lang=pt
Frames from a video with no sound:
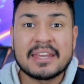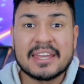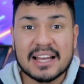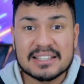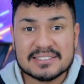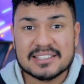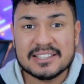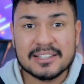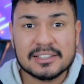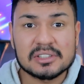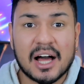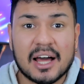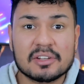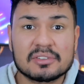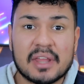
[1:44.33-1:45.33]
E assim,
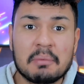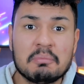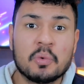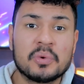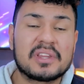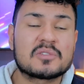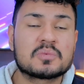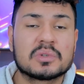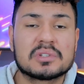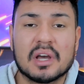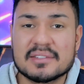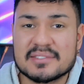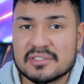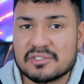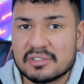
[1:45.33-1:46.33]
claro, tem muitas
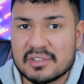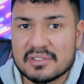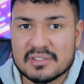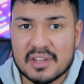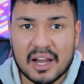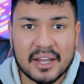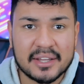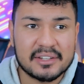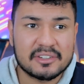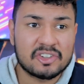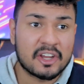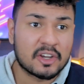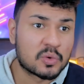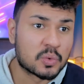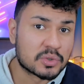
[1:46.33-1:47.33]
mudanças de design,
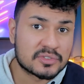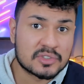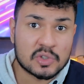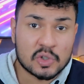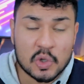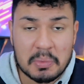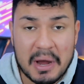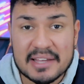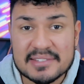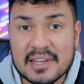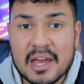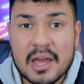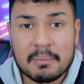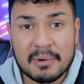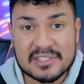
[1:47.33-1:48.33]
de recursos e tudo mais.